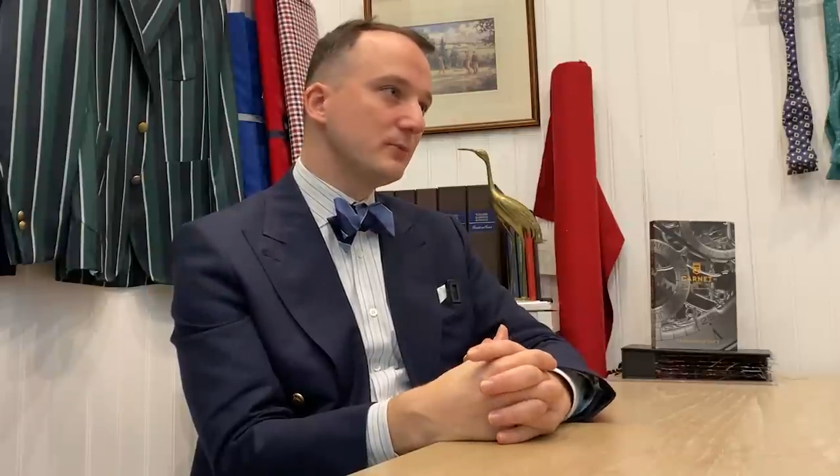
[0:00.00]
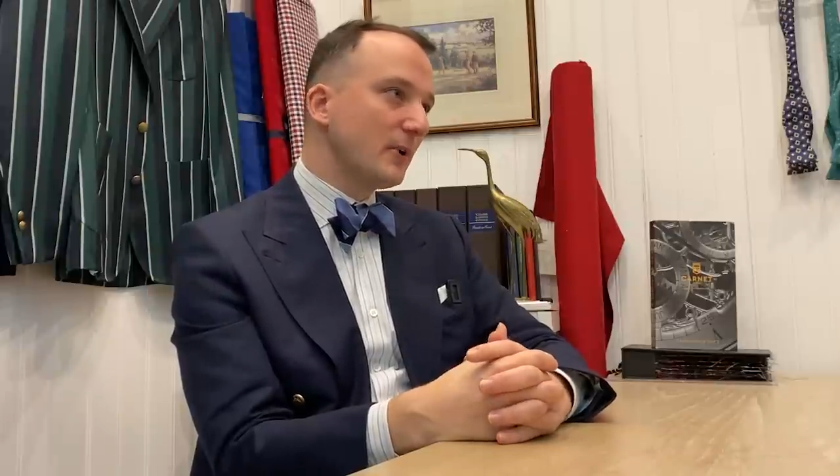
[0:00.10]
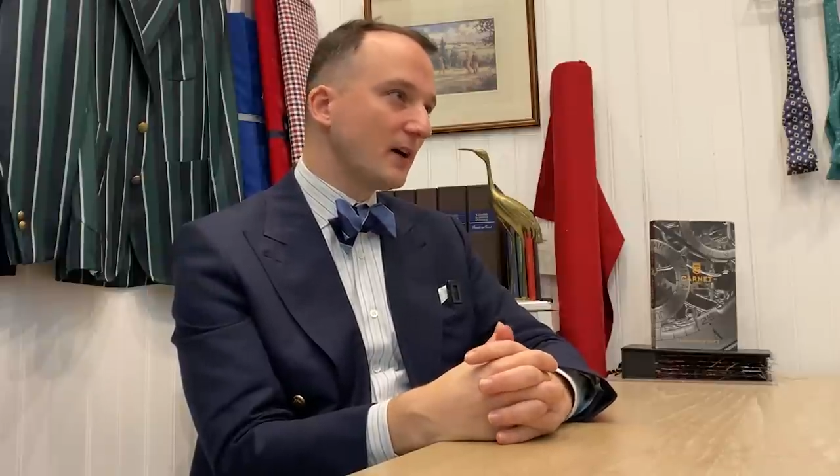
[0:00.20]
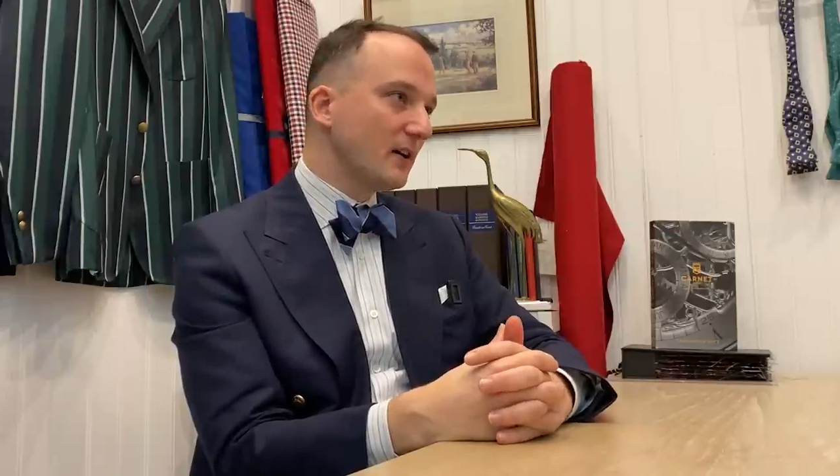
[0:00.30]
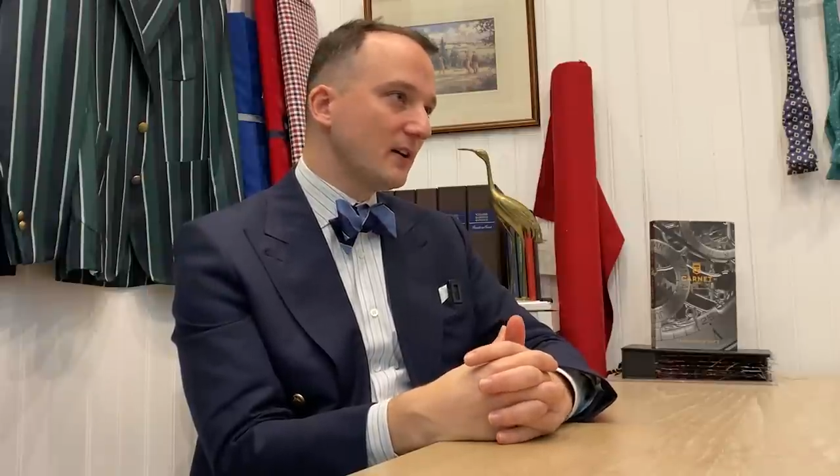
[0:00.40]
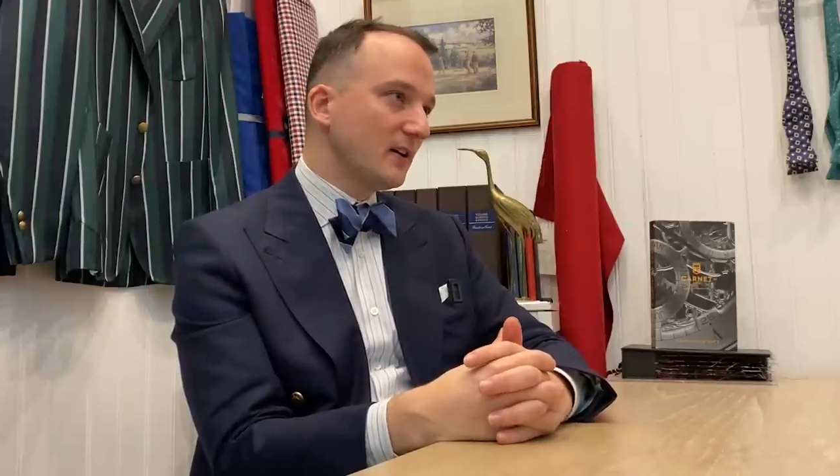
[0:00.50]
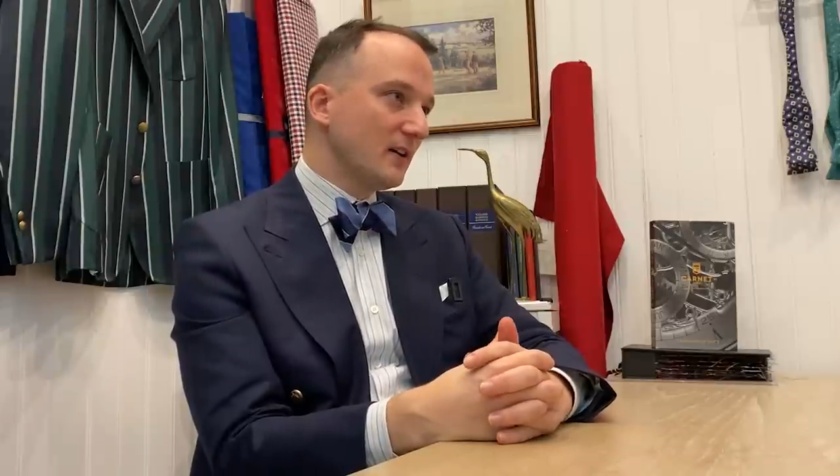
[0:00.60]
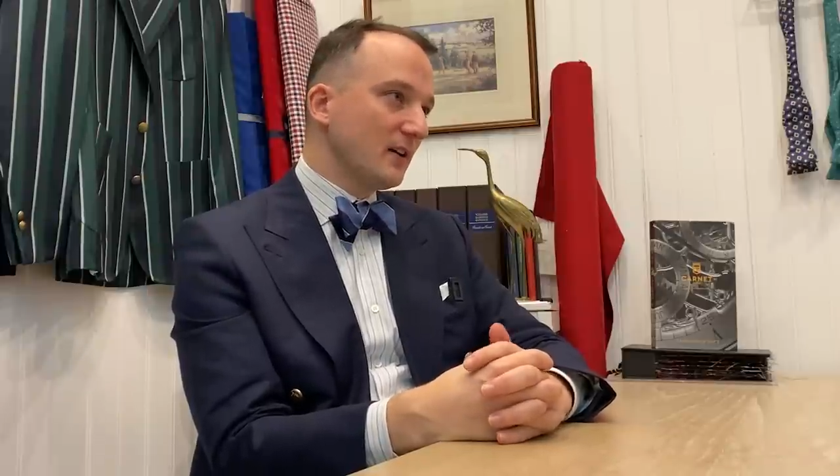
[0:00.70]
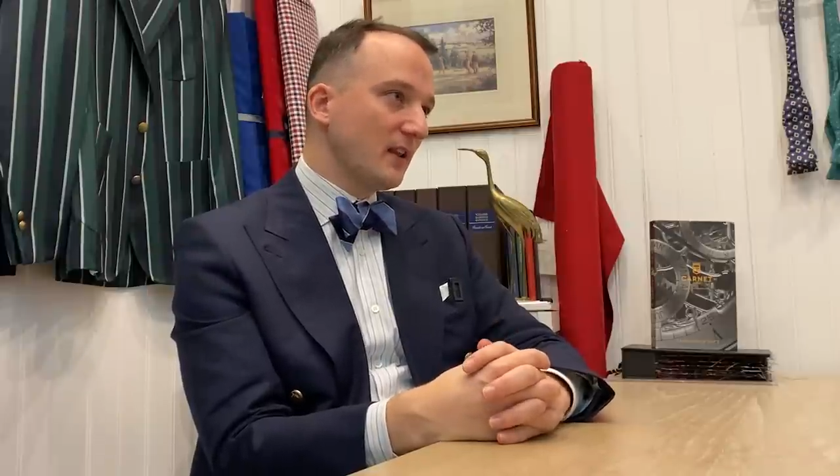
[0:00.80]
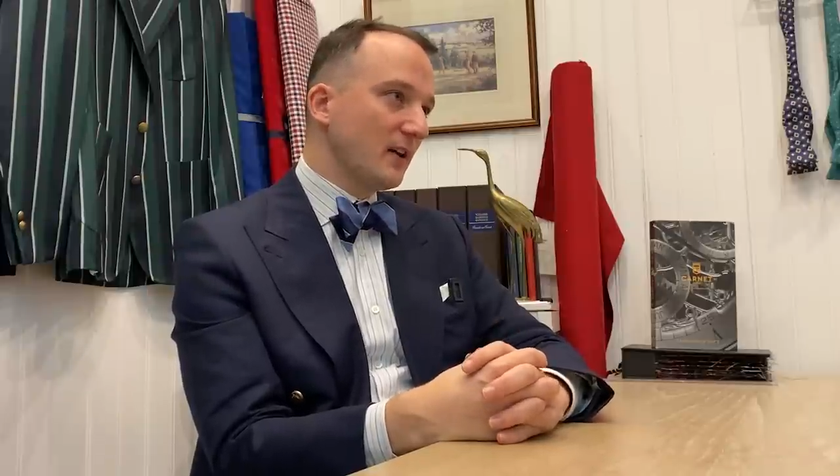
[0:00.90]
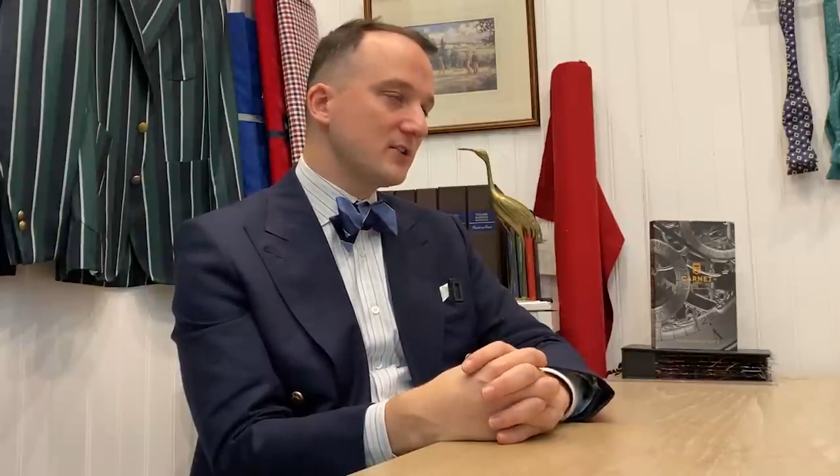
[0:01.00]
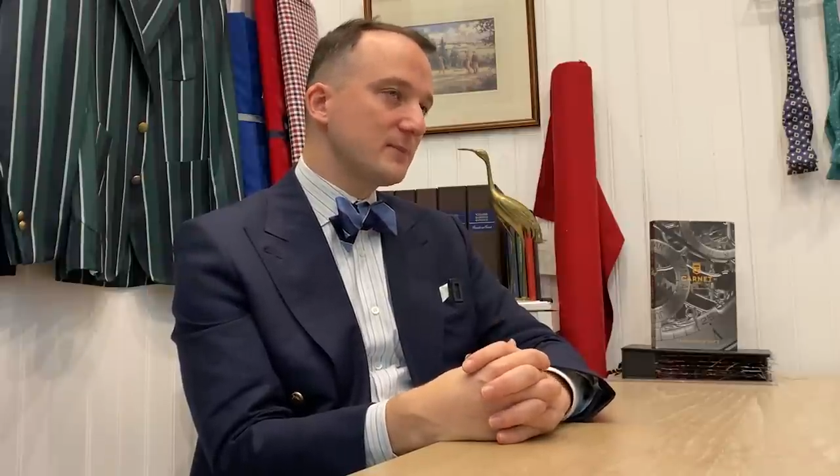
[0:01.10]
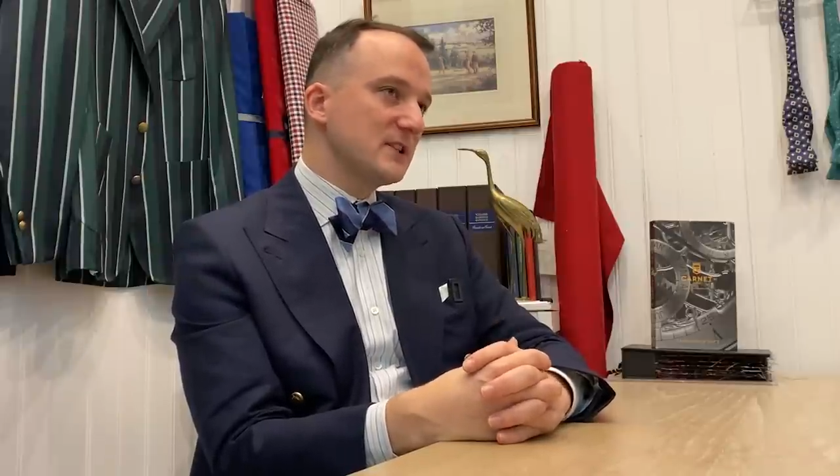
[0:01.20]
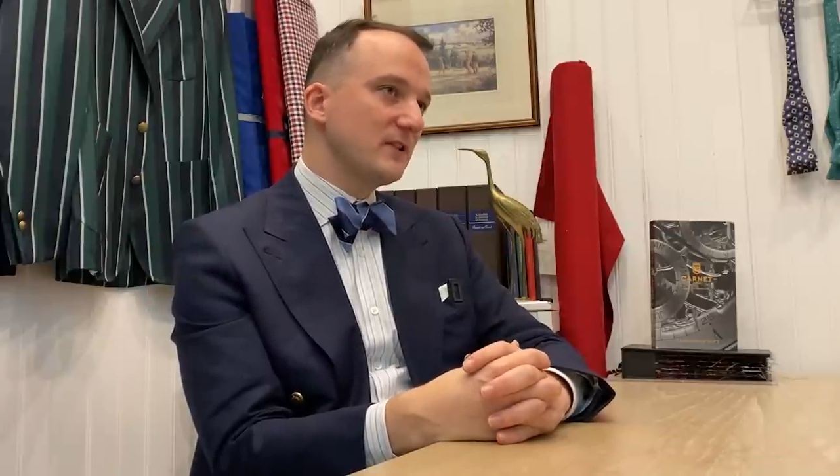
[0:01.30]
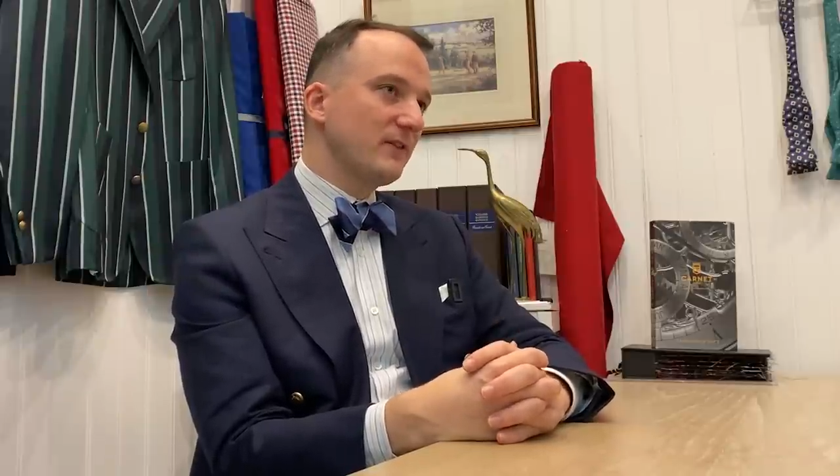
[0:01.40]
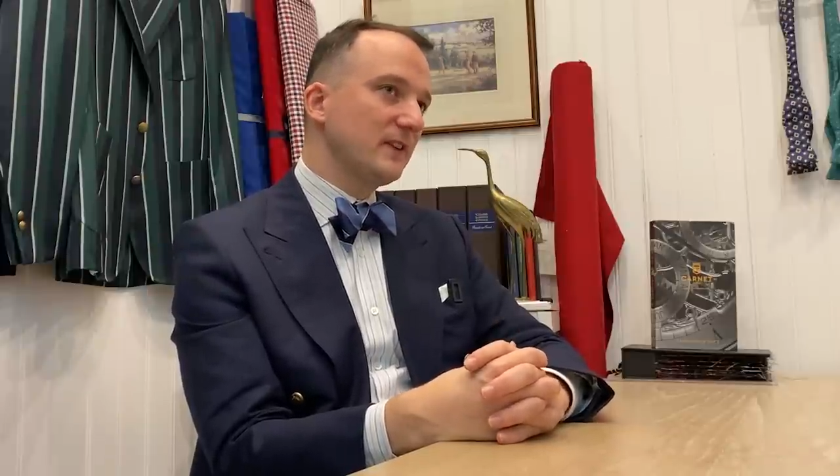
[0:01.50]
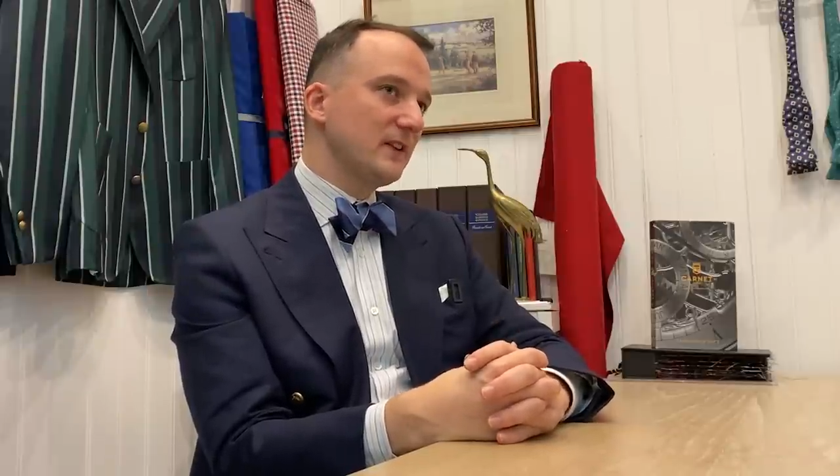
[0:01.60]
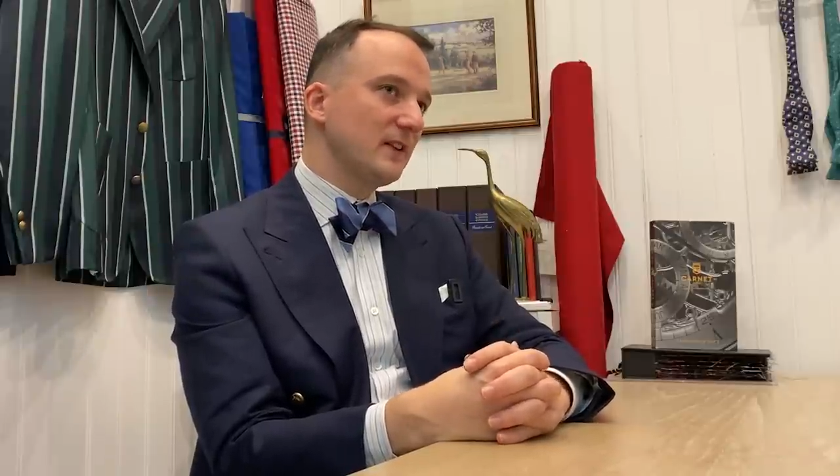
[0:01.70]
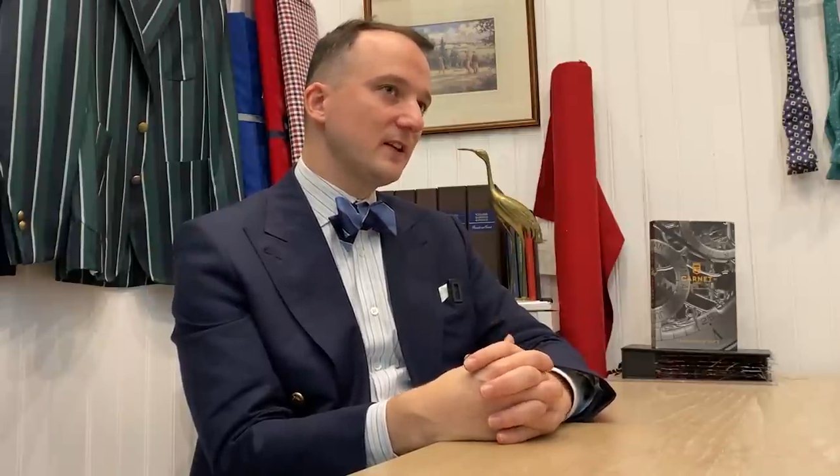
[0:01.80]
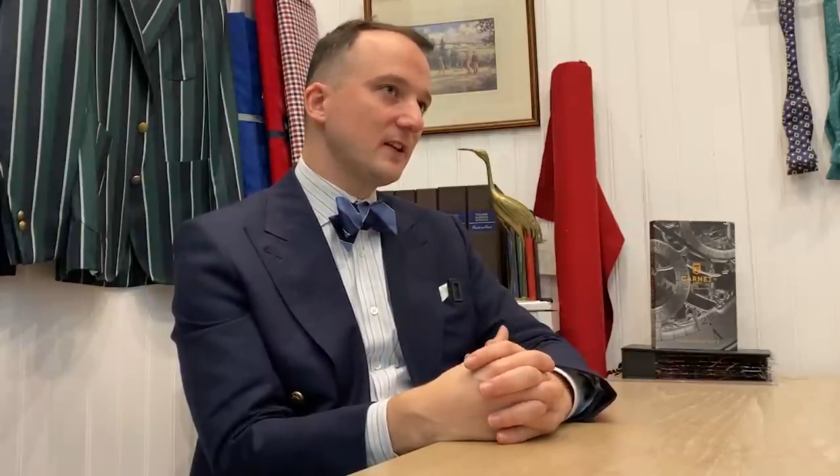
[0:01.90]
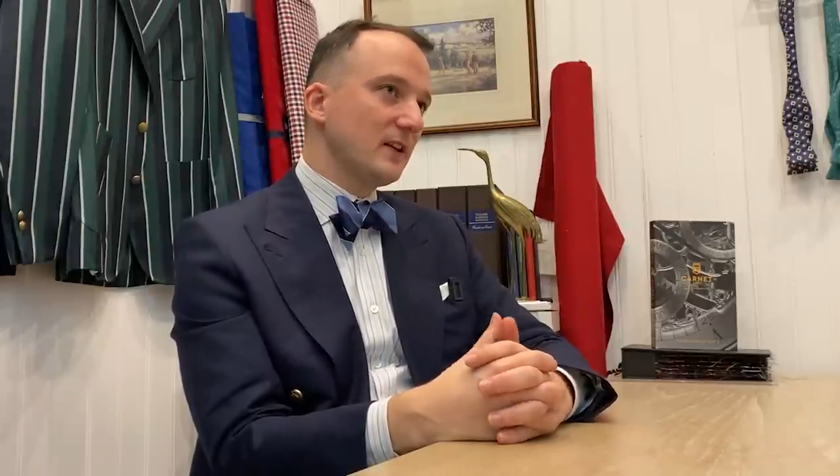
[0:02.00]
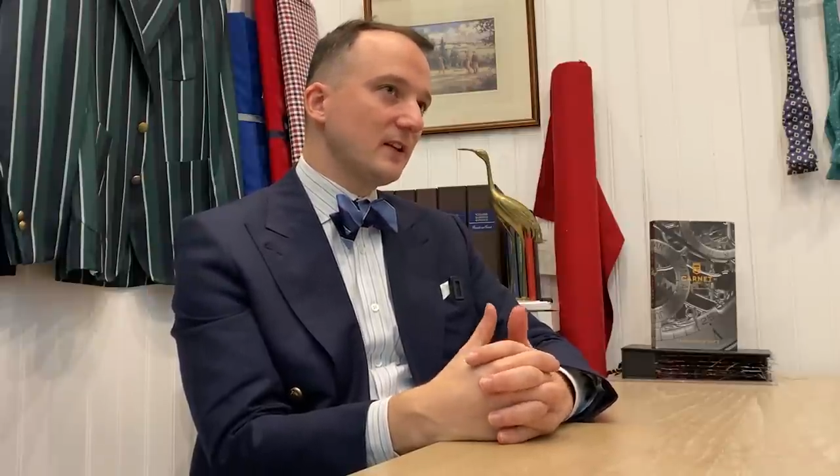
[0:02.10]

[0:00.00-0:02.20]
main qui a une spécificité.